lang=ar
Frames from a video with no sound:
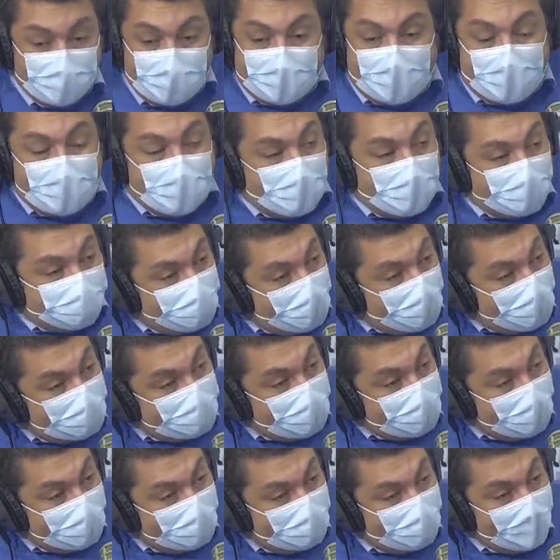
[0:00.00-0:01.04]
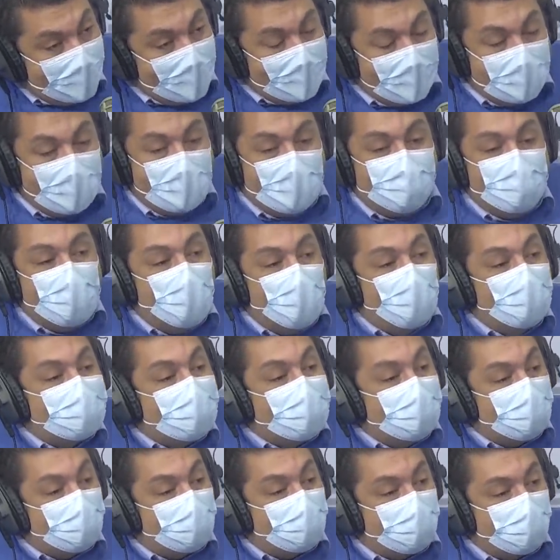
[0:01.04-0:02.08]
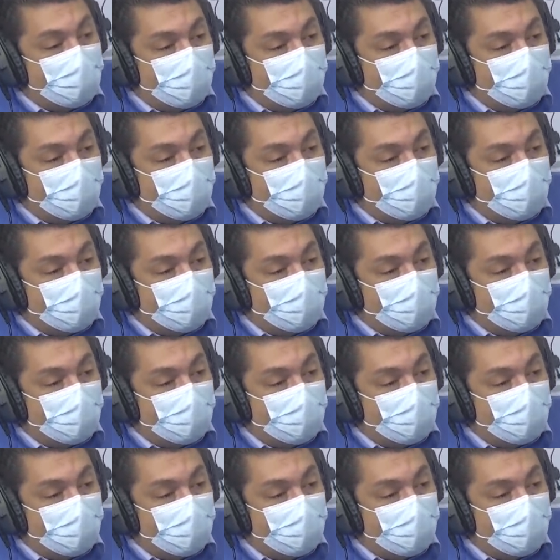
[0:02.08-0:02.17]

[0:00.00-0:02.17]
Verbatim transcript: كان يعرفها حتى حد شهريتها هي اياد